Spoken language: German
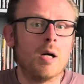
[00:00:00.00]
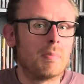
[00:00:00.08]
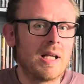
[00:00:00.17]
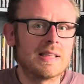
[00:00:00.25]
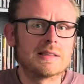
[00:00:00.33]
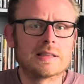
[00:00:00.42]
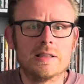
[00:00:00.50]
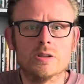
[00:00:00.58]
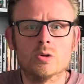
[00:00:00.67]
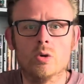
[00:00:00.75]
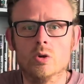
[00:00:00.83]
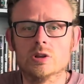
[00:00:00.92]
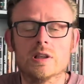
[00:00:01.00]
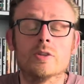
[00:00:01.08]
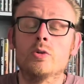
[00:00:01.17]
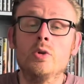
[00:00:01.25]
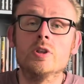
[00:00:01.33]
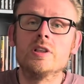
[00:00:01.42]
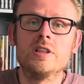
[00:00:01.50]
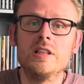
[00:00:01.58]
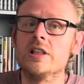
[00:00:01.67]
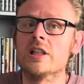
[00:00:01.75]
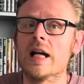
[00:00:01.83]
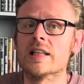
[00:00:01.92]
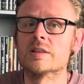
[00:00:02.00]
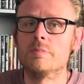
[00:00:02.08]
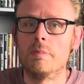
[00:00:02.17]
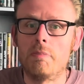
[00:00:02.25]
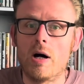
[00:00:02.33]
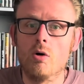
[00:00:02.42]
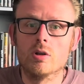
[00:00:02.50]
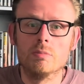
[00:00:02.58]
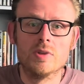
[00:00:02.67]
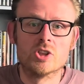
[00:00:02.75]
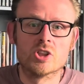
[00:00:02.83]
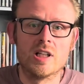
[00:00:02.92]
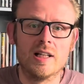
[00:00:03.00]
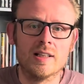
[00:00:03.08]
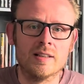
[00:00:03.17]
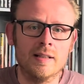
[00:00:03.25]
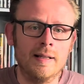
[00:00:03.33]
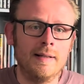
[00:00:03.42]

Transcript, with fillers: Platz riesengroß, natürlich nicht ganz bebaut mit Ständen.